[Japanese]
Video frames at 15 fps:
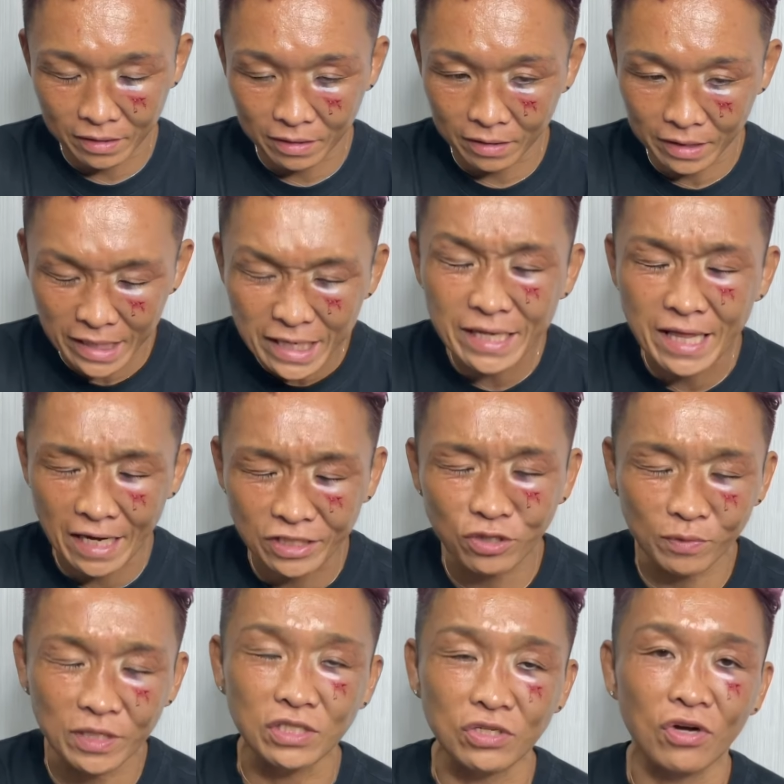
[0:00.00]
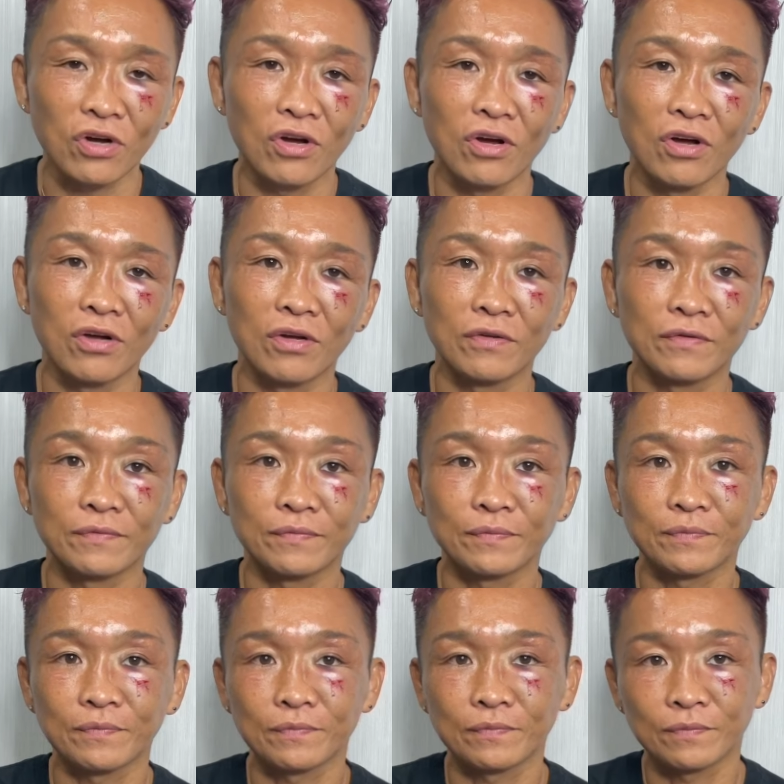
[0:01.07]
ギリ大丈夫でしょ。
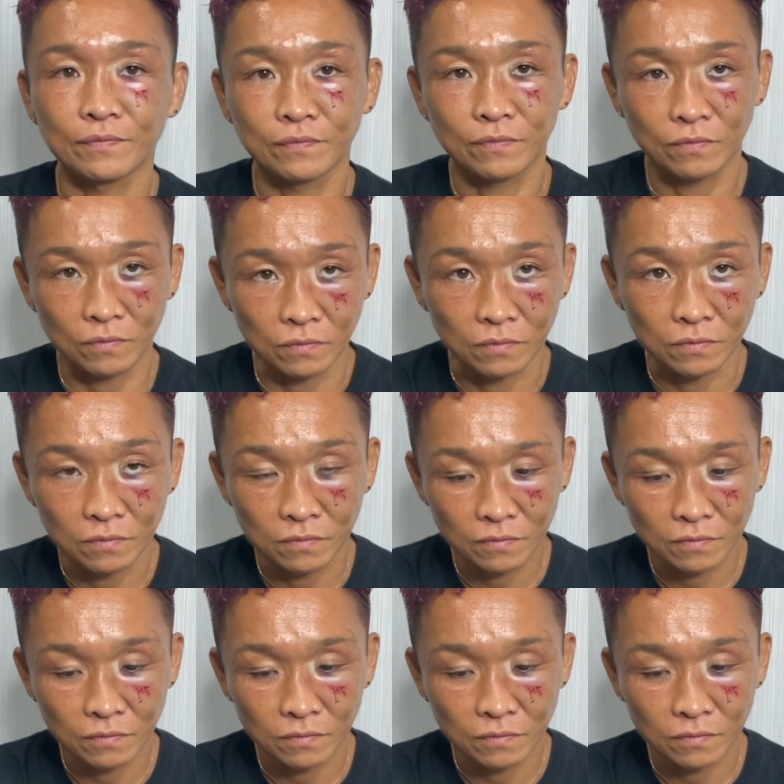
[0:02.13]
うん。